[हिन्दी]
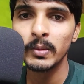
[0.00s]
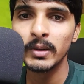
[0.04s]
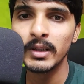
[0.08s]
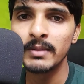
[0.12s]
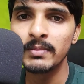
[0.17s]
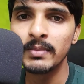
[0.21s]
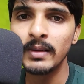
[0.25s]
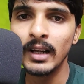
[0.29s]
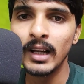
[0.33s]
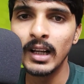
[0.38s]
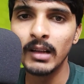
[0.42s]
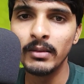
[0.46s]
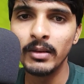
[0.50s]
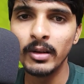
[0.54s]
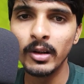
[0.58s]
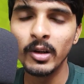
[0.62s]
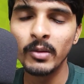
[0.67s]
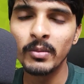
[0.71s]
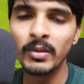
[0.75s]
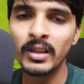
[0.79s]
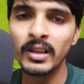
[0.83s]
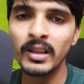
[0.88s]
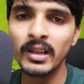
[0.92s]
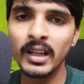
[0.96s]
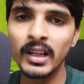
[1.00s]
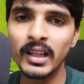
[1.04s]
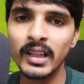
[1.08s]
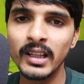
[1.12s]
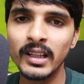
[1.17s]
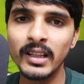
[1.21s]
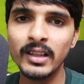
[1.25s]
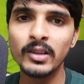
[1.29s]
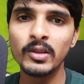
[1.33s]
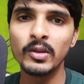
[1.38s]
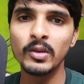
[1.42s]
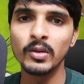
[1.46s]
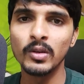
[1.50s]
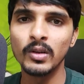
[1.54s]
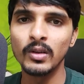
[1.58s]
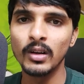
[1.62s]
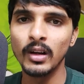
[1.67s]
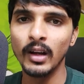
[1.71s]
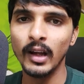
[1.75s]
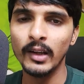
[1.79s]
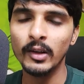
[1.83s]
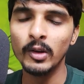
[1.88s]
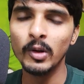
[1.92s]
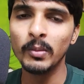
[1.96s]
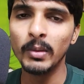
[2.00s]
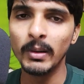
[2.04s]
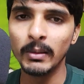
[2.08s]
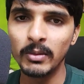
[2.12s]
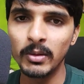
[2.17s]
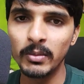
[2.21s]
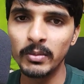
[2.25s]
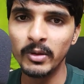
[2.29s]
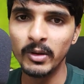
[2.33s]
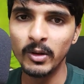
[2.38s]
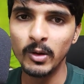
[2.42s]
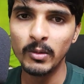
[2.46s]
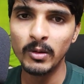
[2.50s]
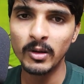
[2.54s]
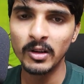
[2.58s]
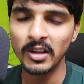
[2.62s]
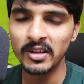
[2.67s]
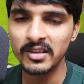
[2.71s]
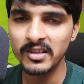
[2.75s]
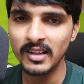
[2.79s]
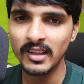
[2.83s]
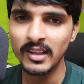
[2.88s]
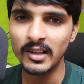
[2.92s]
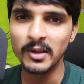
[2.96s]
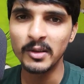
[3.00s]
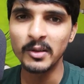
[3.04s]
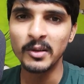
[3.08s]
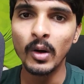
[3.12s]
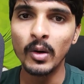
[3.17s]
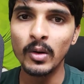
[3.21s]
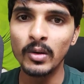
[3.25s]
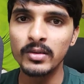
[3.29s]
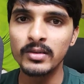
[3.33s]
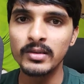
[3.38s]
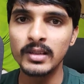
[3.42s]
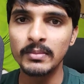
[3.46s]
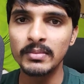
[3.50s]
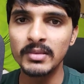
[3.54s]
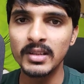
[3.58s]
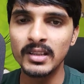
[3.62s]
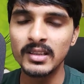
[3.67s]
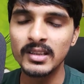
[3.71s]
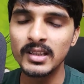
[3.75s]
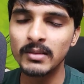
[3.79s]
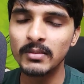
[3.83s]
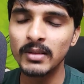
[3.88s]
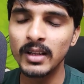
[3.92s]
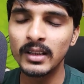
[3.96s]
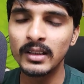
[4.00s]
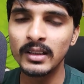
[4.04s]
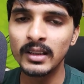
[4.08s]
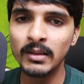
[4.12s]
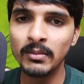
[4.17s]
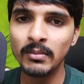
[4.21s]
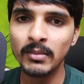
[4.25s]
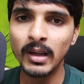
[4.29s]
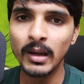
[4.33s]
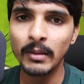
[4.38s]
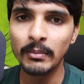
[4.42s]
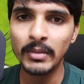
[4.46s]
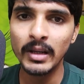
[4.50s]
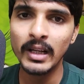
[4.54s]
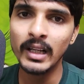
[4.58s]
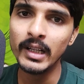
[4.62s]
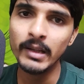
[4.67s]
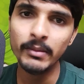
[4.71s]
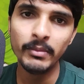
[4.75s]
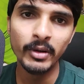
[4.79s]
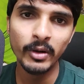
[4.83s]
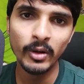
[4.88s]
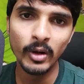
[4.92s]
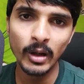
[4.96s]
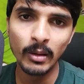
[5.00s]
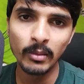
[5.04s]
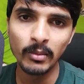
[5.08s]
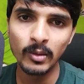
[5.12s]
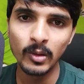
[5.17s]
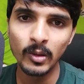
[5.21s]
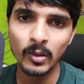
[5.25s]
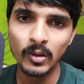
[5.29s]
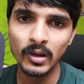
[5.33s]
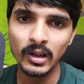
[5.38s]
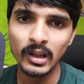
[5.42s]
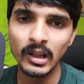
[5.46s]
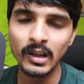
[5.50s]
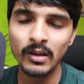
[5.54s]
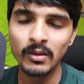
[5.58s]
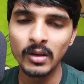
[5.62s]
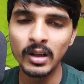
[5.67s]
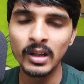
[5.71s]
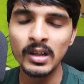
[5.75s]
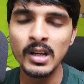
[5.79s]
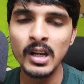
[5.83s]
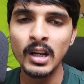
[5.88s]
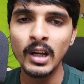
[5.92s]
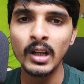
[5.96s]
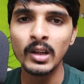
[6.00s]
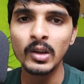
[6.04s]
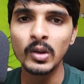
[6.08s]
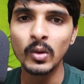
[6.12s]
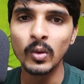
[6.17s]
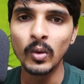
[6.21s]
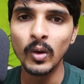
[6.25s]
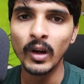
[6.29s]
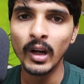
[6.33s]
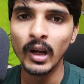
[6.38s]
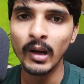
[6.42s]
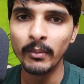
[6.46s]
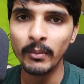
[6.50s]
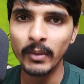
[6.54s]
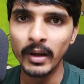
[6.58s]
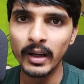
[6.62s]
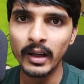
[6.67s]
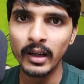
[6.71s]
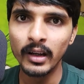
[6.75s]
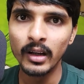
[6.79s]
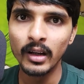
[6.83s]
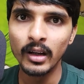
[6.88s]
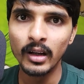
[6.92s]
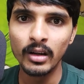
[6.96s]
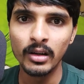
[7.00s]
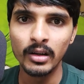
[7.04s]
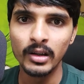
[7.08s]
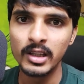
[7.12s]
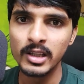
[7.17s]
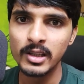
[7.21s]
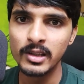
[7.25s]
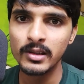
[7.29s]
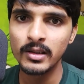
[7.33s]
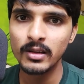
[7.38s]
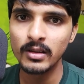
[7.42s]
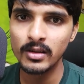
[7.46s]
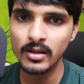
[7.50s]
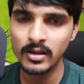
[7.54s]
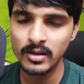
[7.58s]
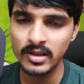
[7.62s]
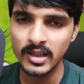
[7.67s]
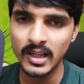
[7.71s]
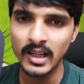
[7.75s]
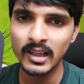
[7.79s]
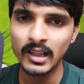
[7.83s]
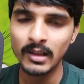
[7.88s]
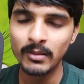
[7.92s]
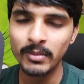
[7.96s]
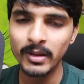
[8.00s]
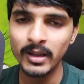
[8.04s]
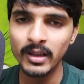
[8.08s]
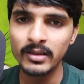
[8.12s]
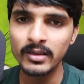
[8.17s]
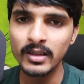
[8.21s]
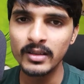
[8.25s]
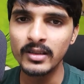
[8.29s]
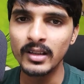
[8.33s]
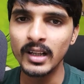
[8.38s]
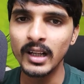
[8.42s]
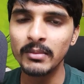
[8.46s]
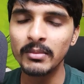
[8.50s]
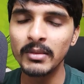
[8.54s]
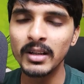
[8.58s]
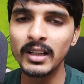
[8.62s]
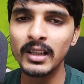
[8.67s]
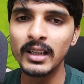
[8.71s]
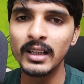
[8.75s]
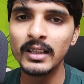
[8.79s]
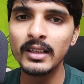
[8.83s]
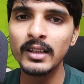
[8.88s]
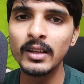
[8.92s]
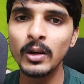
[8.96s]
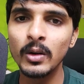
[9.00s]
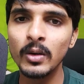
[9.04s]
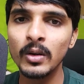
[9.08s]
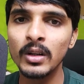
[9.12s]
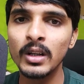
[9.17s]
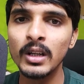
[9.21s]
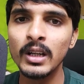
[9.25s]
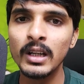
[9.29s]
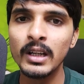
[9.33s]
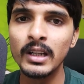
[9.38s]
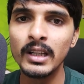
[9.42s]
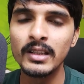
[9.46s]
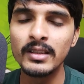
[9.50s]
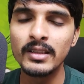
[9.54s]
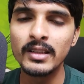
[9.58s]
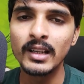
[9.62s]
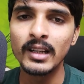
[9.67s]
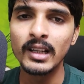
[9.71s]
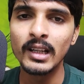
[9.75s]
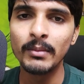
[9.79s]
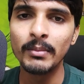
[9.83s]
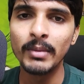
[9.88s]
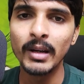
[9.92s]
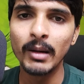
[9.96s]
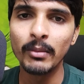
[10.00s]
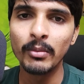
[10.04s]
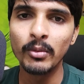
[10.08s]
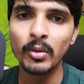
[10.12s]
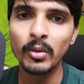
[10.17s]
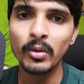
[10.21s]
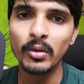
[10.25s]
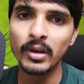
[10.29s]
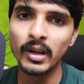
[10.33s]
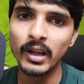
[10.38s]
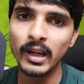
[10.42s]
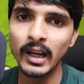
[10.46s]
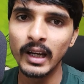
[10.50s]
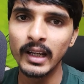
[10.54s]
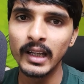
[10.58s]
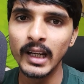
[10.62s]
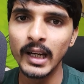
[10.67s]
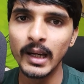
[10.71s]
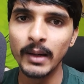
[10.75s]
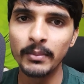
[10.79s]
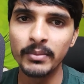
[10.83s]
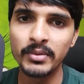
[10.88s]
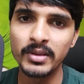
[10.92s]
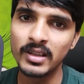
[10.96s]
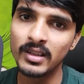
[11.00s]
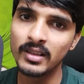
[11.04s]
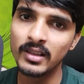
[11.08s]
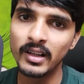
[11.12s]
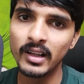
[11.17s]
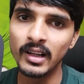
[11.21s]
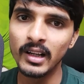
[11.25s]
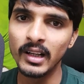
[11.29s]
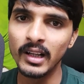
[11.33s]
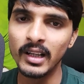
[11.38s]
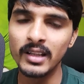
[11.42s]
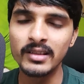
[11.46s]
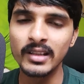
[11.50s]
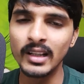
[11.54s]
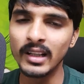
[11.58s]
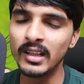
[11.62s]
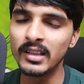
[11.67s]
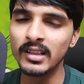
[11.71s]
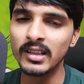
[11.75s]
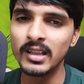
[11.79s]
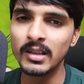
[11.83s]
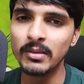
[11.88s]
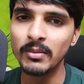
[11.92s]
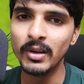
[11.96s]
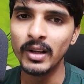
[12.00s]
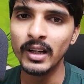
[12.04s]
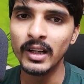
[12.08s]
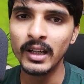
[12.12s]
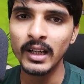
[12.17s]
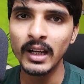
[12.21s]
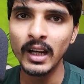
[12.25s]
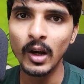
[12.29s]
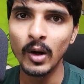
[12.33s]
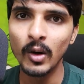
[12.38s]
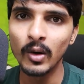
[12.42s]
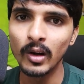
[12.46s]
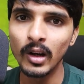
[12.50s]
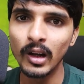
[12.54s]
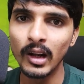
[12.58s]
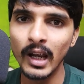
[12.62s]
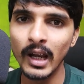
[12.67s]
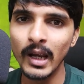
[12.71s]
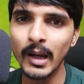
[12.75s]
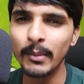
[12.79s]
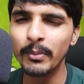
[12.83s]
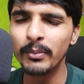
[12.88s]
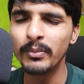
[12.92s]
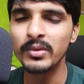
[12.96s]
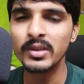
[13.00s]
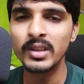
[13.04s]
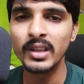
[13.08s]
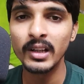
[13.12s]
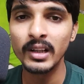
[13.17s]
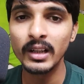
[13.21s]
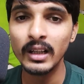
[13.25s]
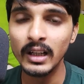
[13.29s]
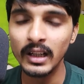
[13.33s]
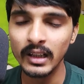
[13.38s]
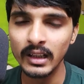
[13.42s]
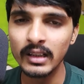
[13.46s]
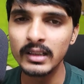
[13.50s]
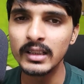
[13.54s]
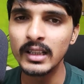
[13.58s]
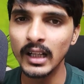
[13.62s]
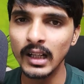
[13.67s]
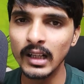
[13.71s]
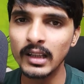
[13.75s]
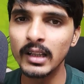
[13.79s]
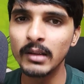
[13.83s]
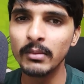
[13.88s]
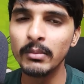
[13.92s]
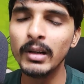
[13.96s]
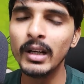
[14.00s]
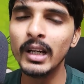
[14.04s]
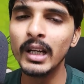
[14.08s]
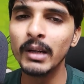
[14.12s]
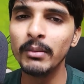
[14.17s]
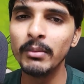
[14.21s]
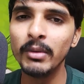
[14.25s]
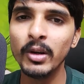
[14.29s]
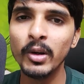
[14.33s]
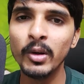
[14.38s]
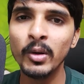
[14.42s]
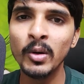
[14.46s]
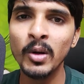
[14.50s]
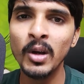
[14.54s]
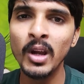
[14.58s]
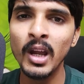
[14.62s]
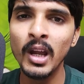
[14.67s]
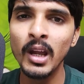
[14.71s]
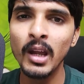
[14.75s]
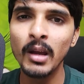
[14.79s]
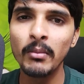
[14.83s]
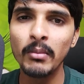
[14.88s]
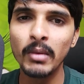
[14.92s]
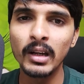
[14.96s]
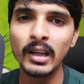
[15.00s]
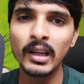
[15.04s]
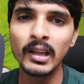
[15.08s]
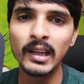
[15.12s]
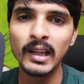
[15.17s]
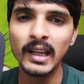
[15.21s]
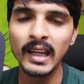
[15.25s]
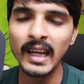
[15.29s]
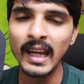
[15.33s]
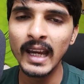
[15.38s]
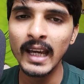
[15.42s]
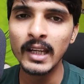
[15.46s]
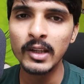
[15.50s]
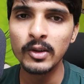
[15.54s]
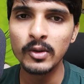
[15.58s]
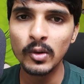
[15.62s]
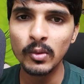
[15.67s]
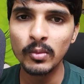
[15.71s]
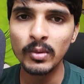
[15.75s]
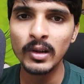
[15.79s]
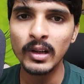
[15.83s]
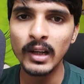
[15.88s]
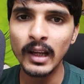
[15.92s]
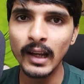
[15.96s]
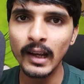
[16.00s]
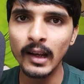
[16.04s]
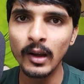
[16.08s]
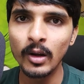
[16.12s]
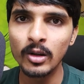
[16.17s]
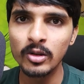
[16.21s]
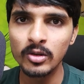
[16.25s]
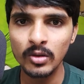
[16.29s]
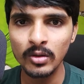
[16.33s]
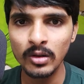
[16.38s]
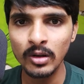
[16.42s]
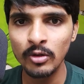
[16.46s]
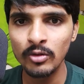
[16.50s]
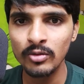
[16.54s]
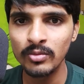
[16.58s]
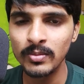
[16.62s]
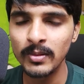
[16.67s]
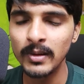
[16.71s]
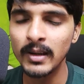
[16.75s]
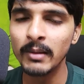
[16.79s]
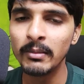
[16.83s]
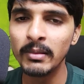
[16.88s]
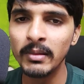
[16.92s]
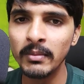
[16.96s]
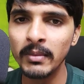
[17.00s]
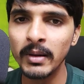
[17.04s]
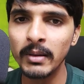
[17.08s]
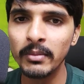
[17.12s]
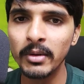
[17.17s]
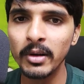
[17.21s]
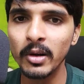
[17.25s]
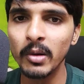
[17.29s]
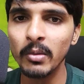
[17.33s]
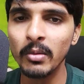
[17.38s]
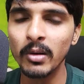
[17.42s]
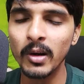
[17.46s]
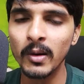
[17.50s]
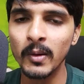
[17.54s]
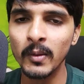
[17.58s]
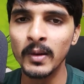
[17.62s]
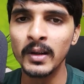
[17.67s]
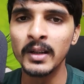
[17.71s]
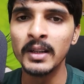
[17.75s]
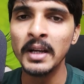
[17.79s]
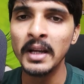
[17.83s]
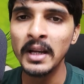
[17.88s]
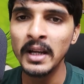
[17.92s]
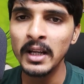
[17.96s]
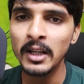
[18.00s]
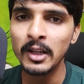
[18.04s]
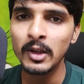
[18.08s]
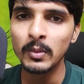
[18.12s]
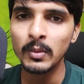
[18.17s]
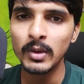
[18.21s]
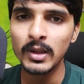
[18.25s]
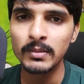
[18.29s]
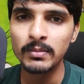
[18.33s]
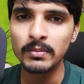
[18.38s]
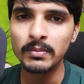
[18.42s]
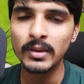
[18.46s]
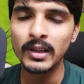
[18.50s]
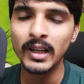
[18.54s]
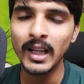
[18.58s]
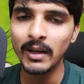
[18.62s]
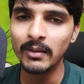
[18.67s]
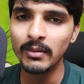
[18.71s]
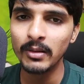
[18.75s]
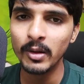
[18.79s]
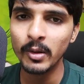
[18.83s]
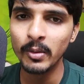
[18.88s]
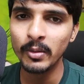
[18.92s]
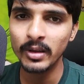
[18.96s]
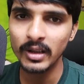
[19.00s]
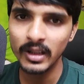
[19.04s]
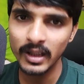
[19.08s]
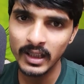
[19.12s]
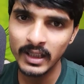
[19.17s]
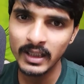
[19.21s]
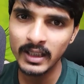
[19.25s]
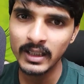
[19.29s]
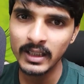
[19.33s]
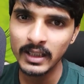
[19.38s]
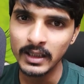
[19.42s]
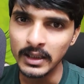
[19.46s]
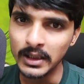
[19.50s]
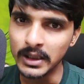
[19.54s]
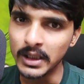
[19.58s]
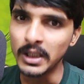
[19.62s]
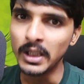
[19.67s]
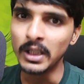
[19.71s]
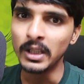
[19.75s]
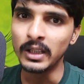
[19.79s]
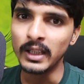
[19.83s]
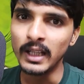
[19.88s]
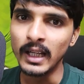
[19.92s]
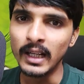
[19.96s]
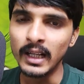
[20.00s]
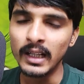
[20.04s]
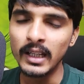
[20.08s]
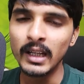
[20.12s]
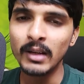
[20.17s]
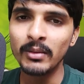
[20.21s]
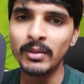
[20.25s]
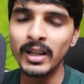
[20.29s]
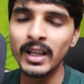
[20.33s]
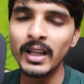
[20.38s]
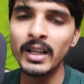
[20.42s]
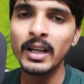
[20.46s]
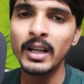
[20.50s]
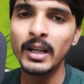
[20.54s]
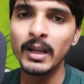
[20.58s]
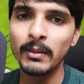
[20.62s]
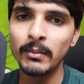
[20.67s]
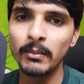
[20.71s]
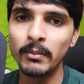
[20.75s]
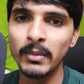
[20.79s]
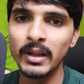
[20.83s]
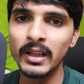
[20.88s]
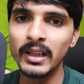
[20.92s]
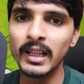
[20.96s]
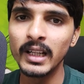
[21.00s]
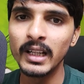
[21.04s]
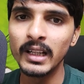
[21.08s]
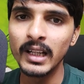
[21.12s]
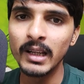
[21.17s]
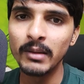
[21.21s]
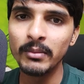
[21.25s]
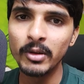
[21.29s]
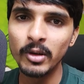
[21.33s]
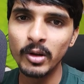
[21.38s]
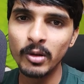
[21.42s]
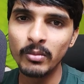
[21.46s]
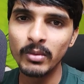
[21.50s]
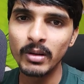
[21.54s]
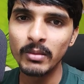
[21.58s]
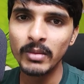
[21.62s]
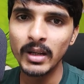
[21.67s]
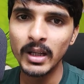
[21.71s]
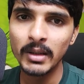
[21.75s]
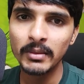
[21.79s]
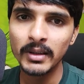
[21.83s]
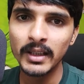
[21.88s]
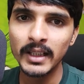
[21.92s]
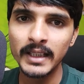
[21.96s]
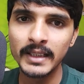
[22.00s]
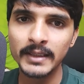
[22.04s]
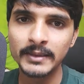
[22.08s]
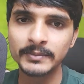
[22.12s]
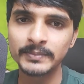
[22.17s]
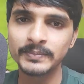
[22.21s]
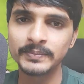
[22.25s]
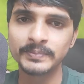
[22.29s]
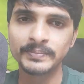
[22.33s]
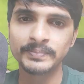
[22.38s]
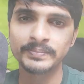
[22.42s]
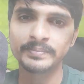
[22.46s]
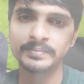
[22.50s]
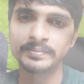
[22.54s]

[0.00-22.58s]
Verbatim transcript: तो बस फिलहाल वीडियो में इतना ही तो आई होप आपको वीडियो बहुत अच्छा लगा और सबसे अच्छी बात कि मैं आप डेली वीडियो आप लोग के लिए आऊँगा तो हमारे इस चैनल पे सब्सक्राइब कर लीजिए और इस चैनल पे आपको एआई ऐप से रिलेटेड सारी चीज़ें मिलेंगी और ऐप से रिलेटेड ज़्यादातर मिलेंगी वीडियो बाकी ए जो भी नया लॉन्च होगा उस पर भी मैं वीडियो बनाऊँगा तो बस फिलहाल वीडियो में इतना ही ध्यान रखिए अपना मिलते हैं नए वीडियो में बाय बाय